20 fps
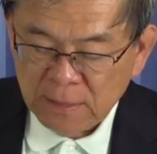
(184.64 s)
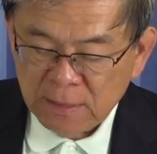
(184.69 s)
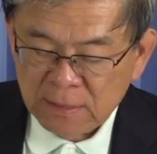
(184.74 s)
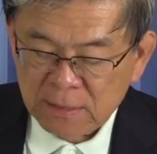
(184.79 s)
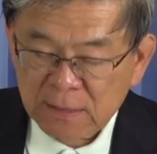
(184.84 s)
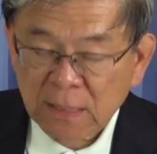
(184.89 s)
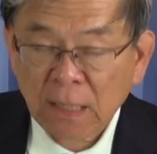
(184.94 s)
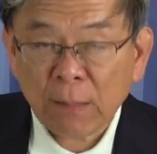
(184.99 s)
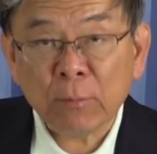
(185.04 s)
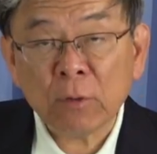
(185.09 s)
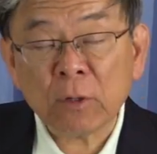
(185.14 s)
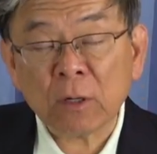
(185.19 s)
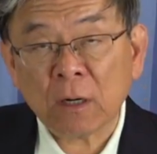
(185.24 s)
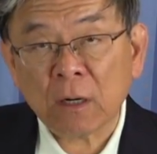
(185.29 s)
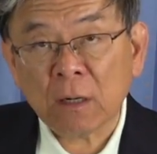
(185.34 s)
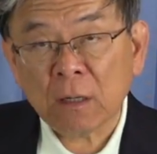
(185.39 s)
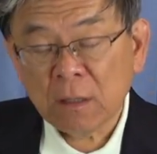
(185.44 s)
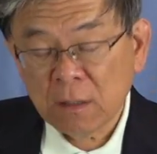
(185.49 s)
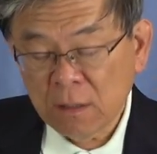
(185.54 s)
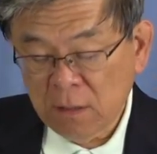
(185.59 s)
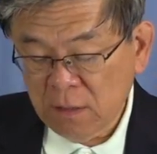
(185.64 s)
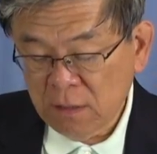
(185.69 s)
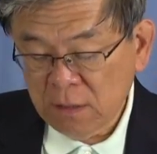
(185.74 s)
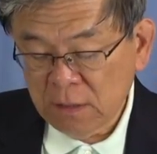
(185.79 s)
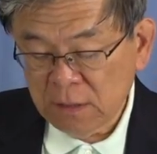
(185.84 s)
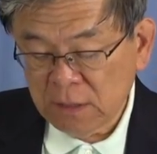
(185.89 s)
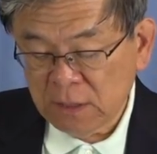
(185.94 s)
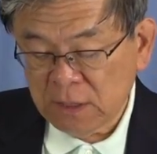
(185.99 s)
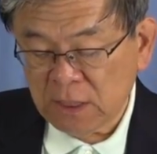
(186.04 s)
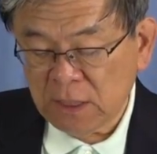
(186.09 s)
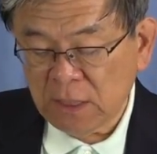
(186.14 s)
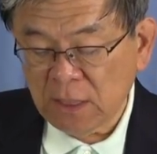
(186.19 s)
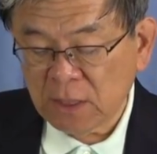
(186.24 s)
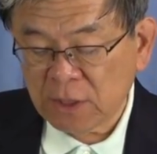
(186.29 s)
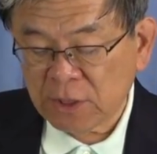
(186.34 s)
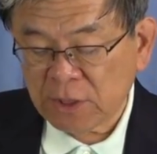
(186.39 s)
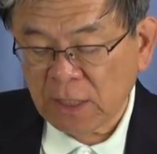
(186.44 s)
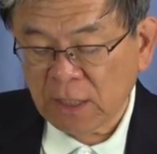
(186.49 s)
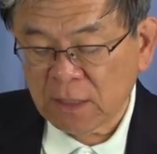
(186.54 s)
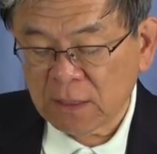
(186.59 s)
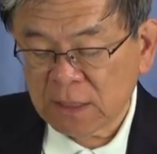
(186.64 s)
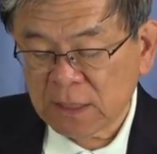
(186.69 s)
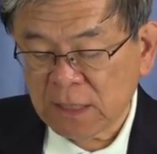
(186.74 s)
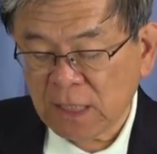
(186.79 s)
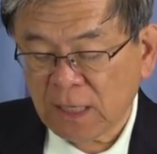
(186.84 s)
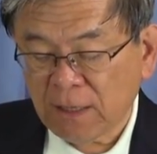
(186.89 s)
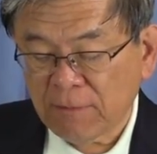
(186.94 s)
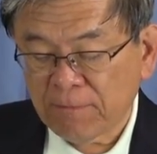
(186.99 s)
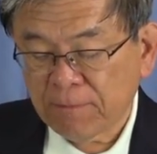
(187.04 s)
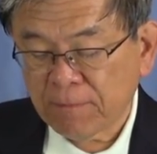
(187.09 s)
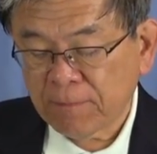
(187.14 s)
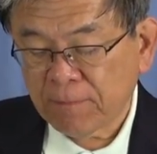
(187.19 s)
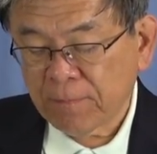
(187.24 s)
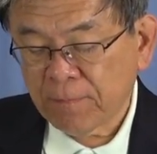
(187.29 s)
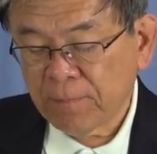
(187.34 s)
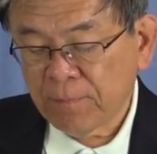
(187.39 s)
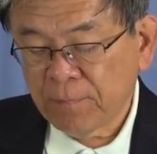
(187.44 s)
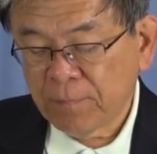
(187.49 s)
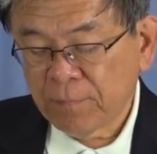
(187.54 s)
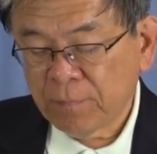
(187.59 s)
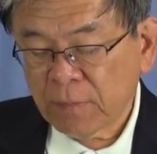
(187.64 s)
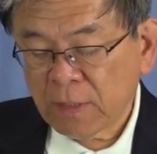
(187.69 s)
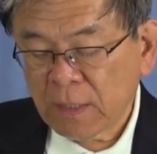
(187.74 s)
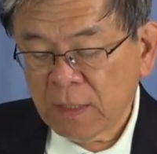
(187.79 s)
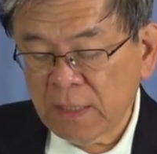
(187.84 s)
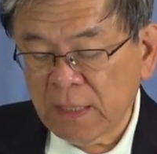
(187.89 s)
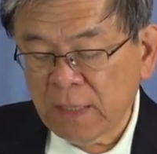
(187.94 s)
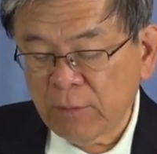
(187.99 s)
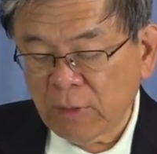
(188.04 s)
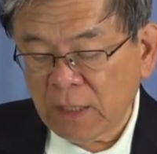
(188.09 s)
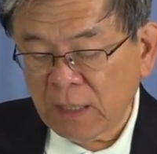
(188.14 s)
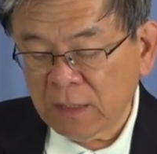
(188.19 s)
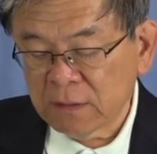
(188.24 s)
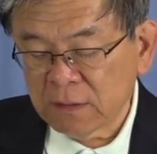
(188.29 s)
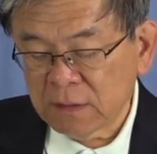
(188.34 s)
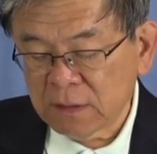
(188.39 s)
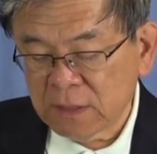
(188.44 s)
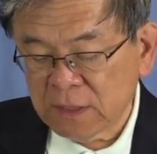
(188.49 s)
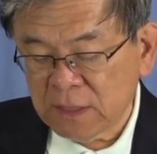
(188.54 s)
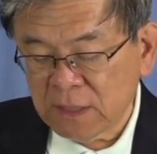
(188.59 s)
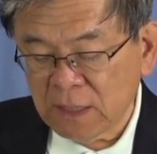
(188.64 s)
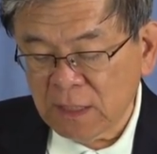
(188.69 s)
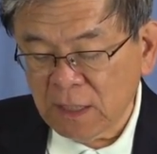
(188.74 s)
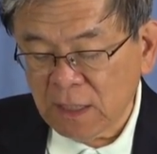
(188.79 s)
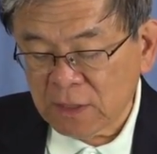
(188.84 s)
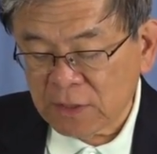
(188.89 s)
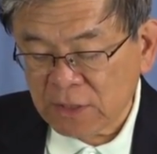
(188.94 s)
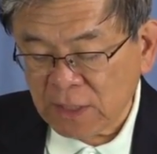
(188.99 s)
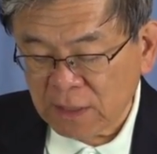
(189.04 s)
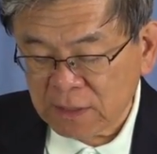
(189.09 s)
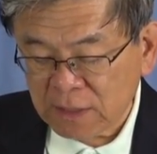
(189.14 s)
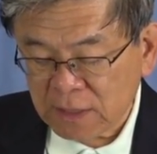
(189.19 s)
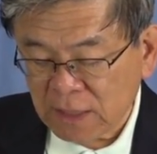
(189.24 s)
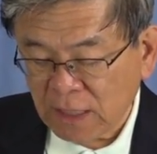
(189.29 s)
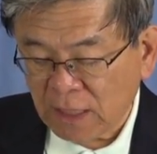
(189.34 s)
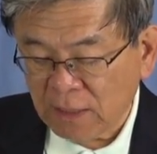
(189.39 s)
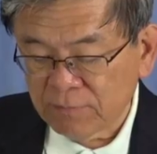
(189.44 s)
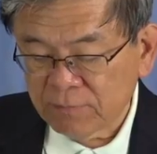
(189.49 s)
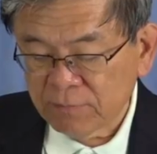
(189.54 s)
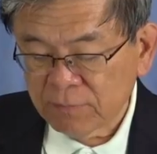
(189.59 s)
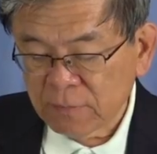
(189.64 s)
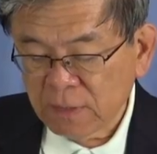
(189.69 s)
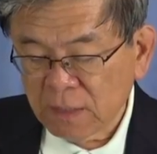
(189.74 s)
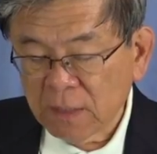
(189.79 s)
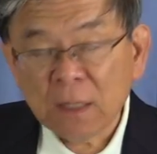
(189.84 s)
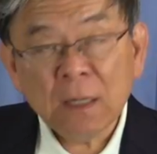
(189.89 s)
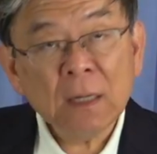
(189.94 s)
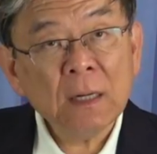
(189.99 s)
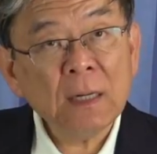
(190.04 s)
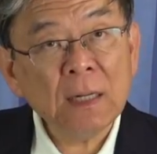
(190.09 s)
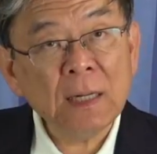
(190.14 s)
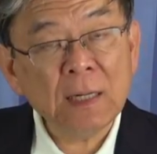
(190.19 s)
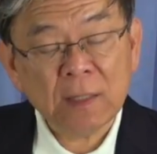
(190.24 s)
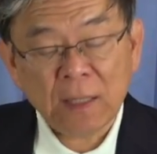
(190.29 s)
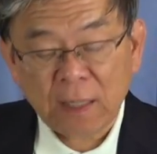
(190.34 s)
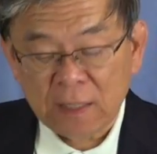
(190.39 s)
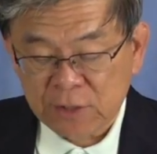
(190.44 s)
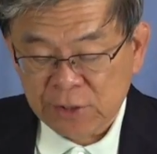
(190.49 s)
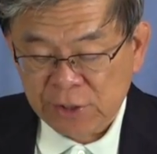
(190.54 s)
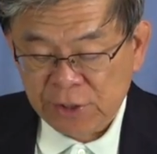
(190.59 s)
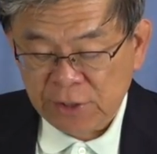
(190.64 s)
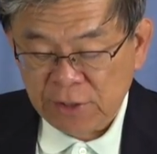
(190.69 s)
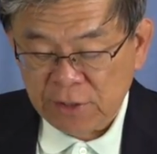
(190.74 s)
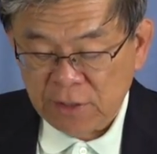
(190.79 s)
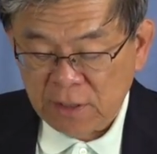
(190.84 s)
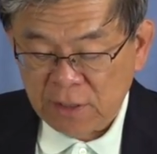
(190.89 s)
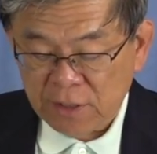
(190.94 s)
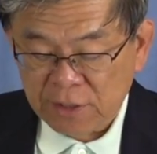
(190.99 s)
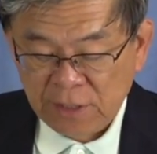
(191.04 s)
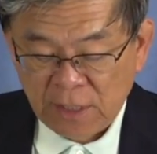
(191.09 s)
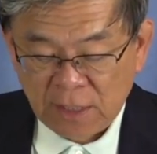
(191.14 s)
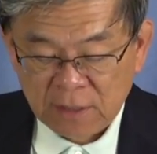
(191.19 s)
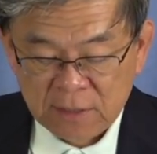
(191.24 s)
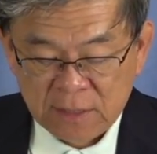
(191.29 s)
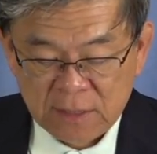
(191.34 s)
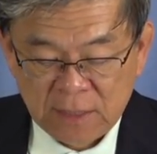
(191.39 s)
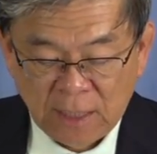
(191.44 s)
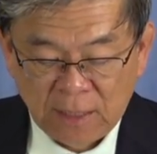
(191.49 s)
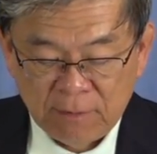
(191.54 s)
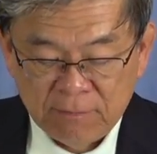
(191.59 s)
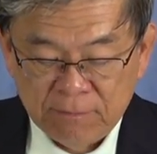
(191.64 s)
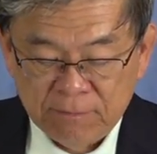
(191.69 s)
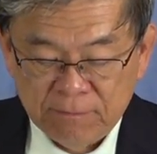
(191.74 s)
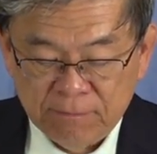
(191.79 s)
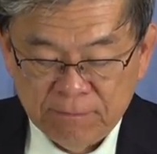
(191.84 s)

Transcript: 撒母耳记上下、 列王记上下、历代志上下，